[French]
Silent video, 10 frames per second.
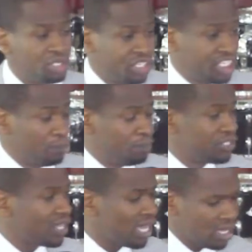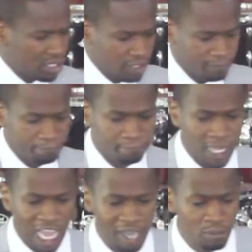ce qui est bizarre,
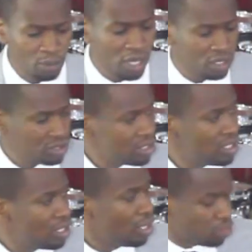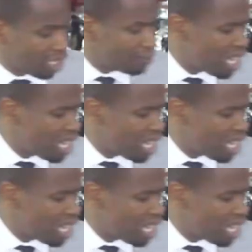à un moment, dans la